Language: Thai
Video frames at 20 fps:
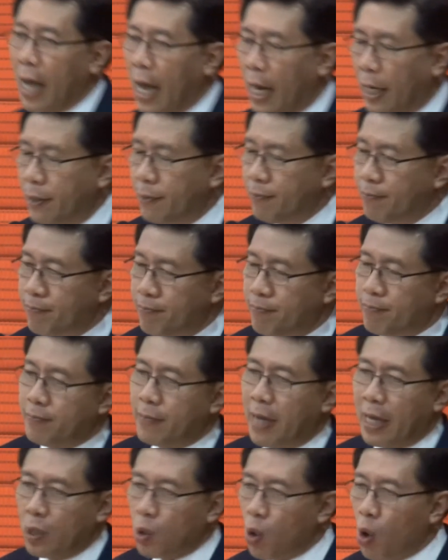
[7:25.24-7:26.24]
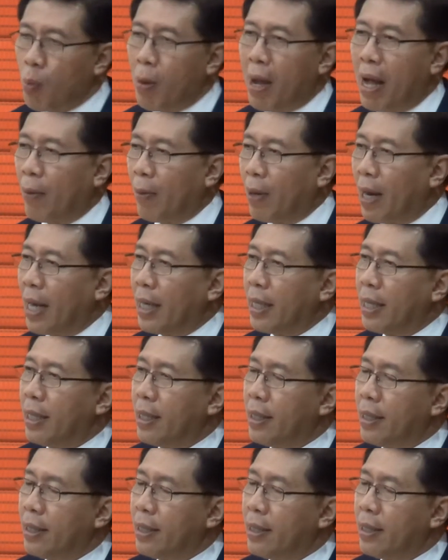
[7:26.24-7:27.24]
ร้านอาหารใหญ่โตมากเวลา
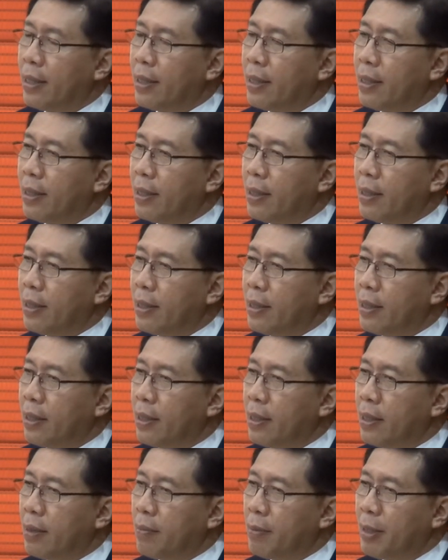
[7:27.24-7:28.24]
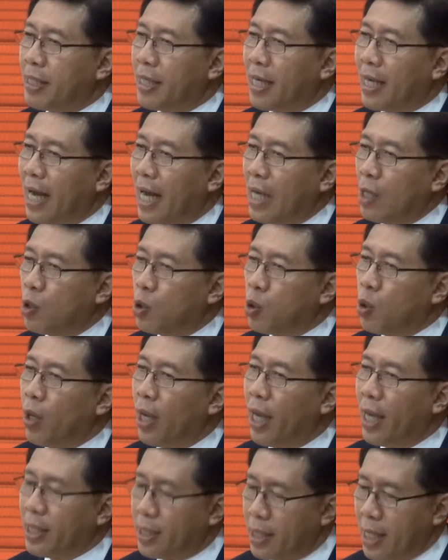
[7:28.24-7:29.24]
นี้มีสาขาอยู่
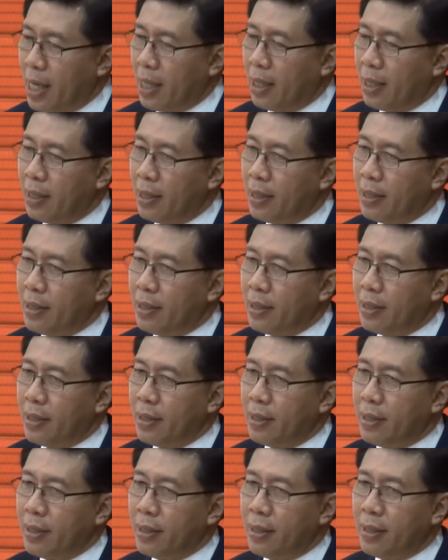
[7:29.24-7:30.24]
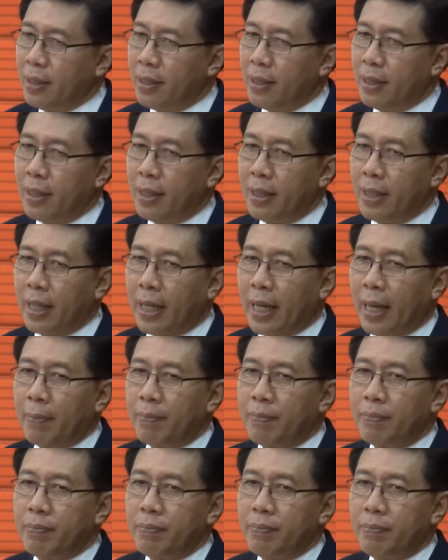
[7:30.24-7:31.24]
ทั่วเอเชียนะค
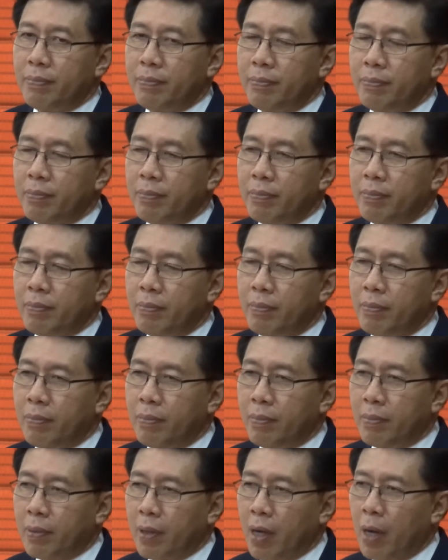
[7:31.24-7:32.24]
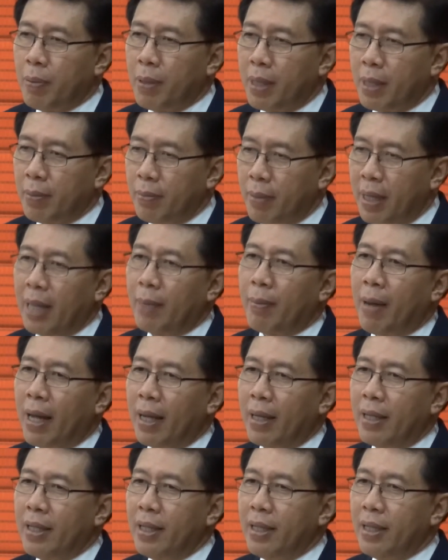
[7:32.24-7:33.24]
รับก็เพิ่งมี
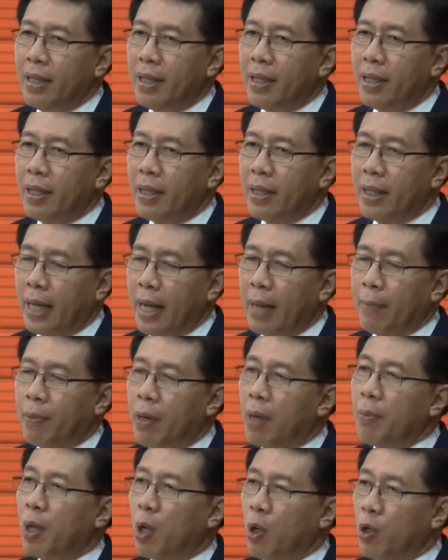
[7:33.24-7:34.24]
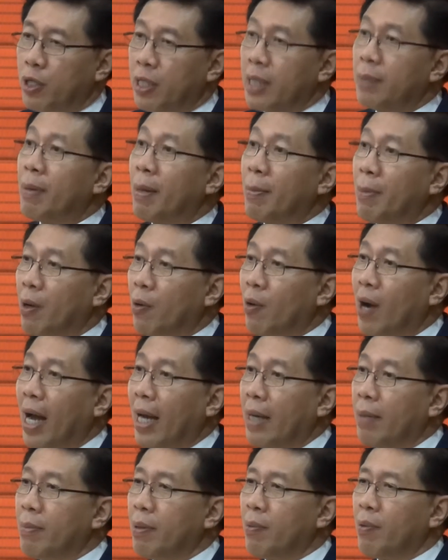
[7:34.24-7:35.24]
ไปนะครับก็มีคนซื้อไปเมื่
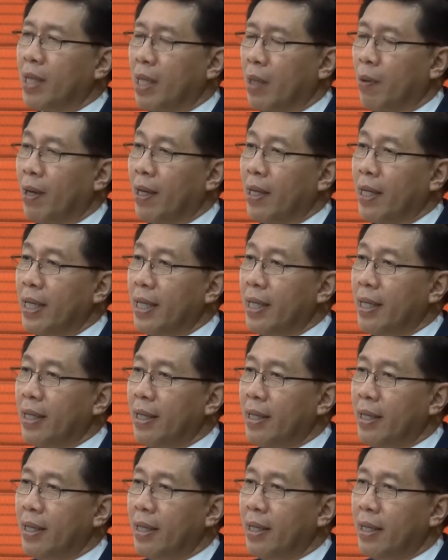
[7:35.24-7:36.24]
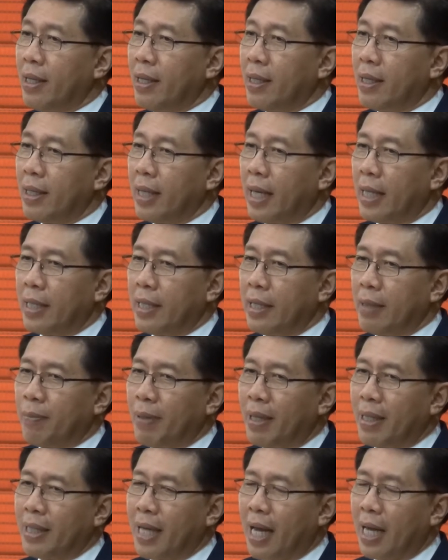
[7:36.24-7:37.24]
อวันนี้ท่านเค
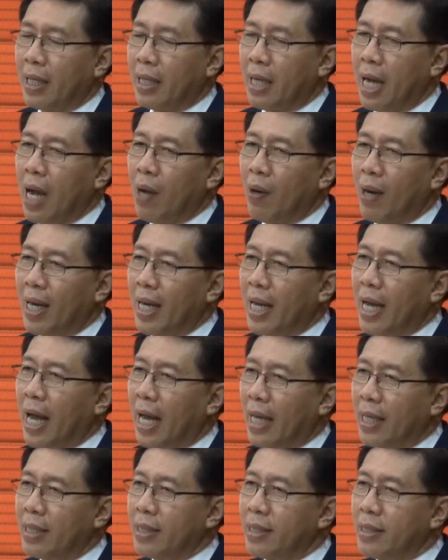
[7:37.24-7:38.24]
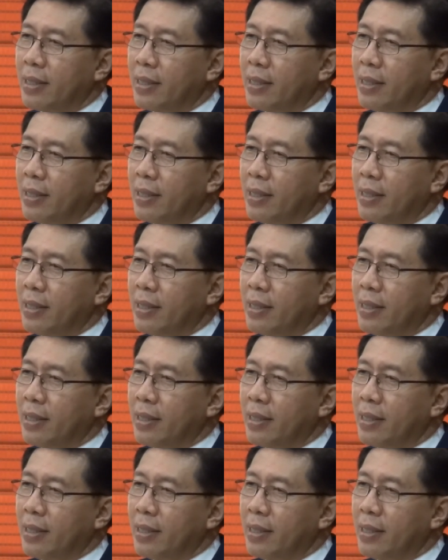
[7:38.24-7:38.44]
ยไปทานข้าวร้านอาหาร